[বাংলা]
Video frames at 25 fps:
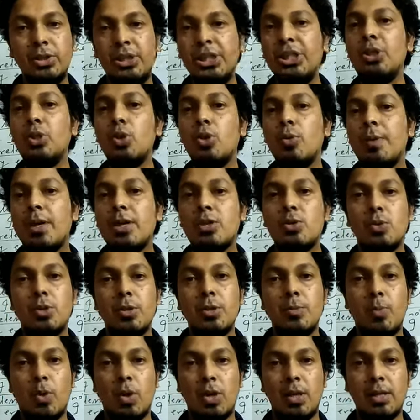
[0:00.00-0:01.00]
দ্বিতীয়বার
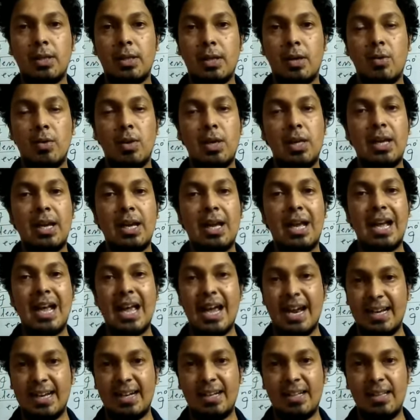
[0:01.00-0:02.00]
যদি বলে তাহলে
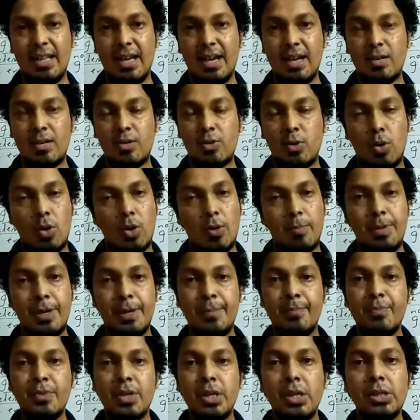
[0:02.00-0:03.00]
অ্যাডেড দ্যাট হবে
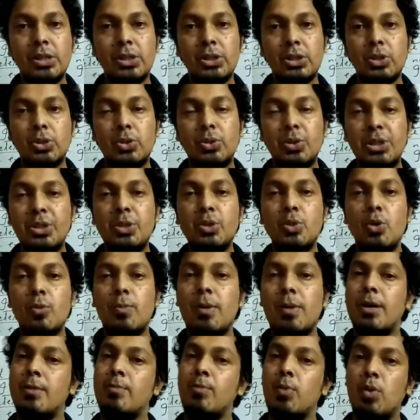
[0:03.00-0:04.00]

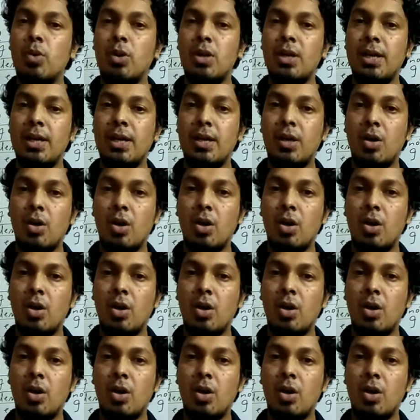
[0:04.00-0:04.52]
তৃতীয়বার বললে